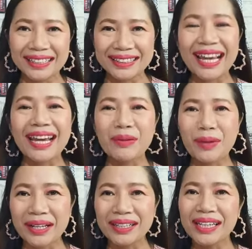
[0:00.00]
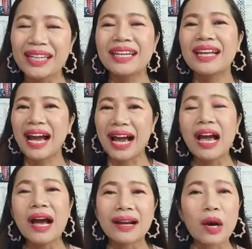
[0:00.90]
แต่วันนี้นะคะ
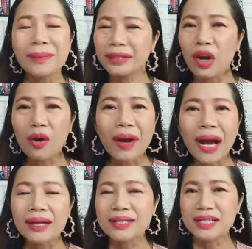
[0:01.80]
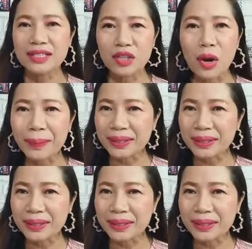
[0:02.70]
เราไม่ต้องว่าเออฉันจะต้องไป